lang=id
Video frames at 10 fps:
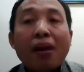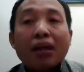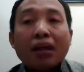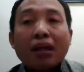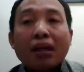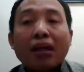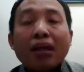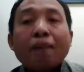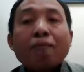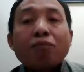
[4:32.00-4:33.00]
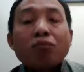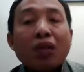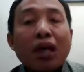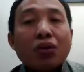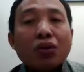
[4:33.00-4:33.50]
Uh,
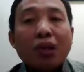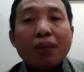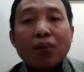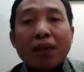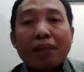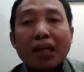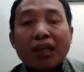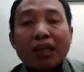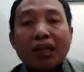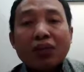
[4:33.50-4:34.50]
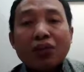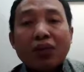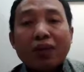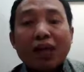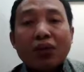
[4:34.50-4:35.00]
tahun 2016 kita
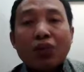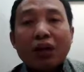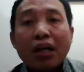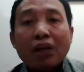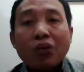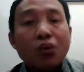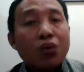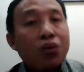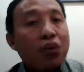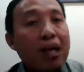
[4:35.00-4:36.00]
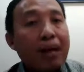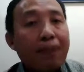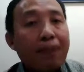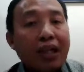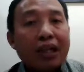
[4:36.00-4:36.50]
sudah melakukan ukur ulang
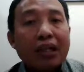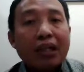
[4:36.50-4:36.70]
kapal.